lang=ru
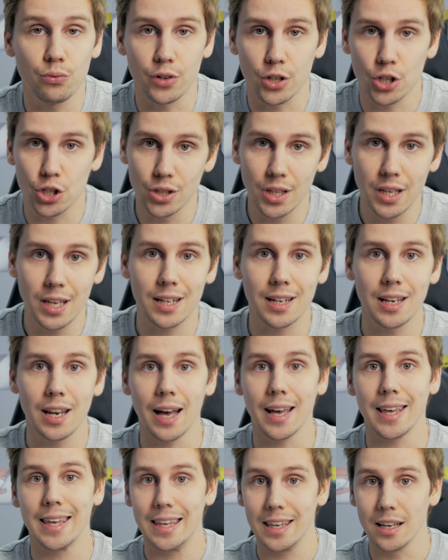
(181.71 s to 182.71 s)
важны
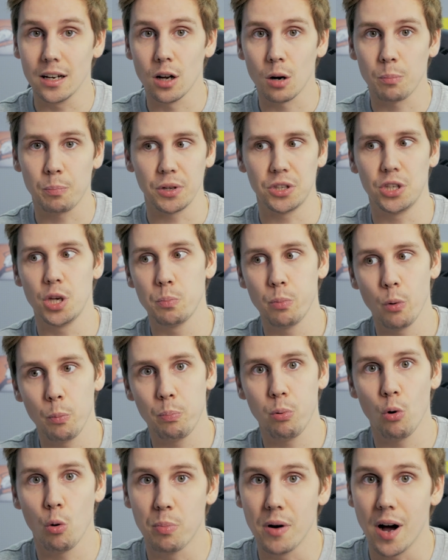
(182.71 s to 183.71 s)
для игр по типу
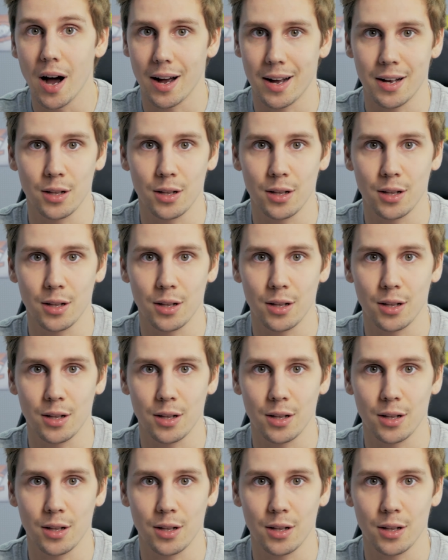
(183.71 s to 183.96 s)
PUBG,